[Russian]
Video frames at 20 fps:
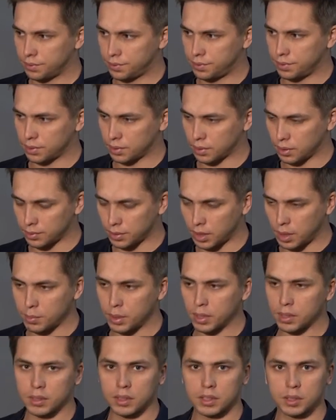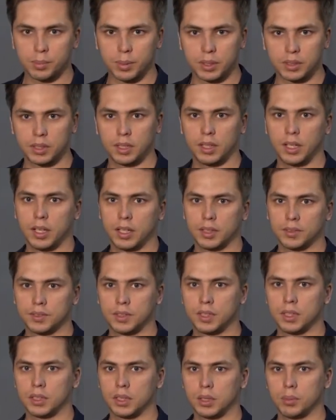равномерно распределяет
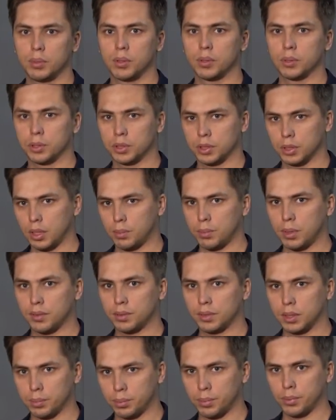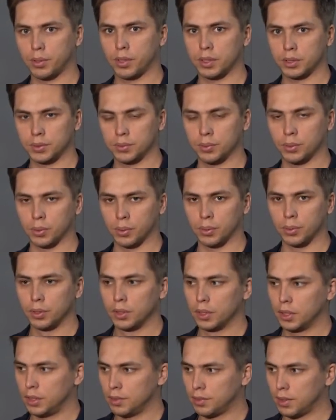все ингибирующие добавки по раствору
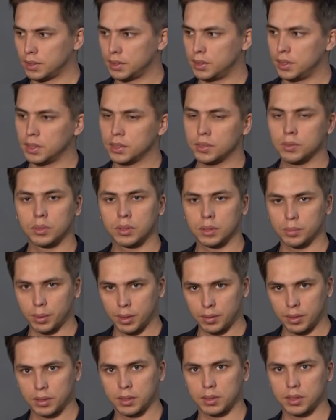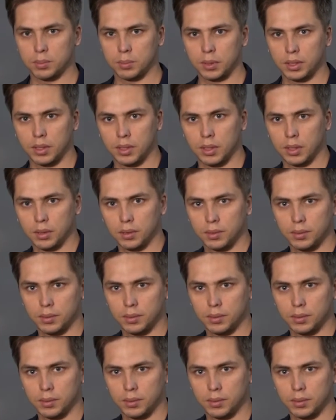и воздействует на поверхность металла.